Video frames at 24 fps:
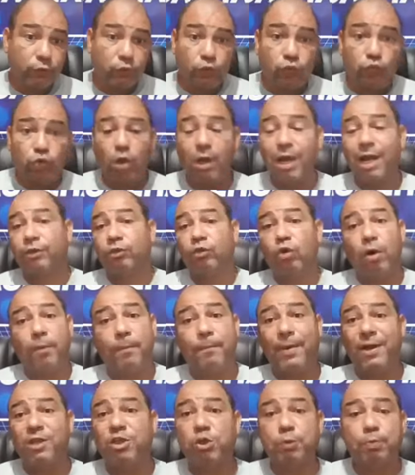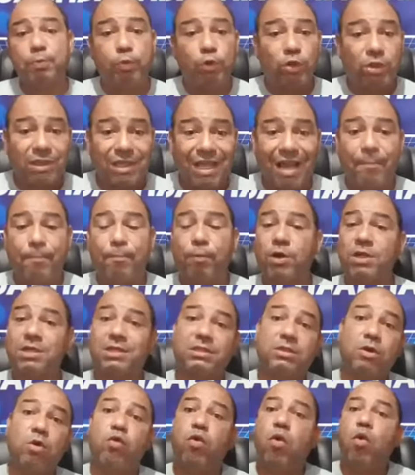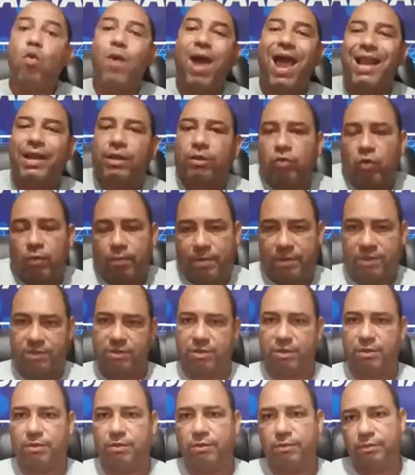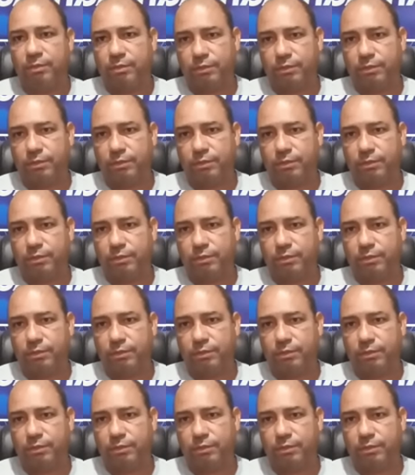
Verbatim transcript: um jogador para disputar a posição com o Wellington, parceiro.